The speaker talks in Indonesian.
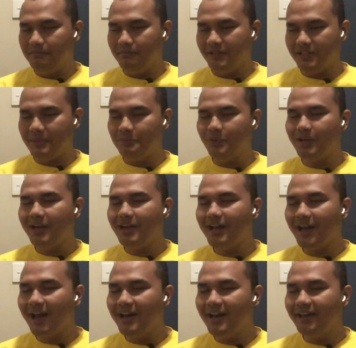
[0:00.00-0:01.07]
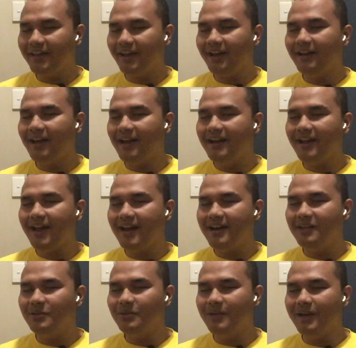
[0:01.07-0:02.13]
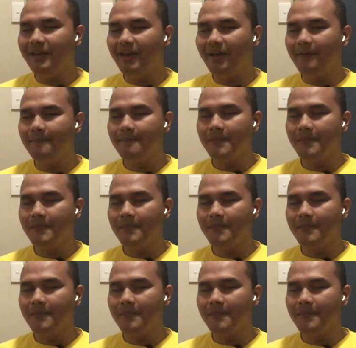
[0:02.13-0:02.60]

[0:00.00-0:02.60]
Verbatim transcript: meskipun kadang-kadang ya kadang-kadang ada juga yang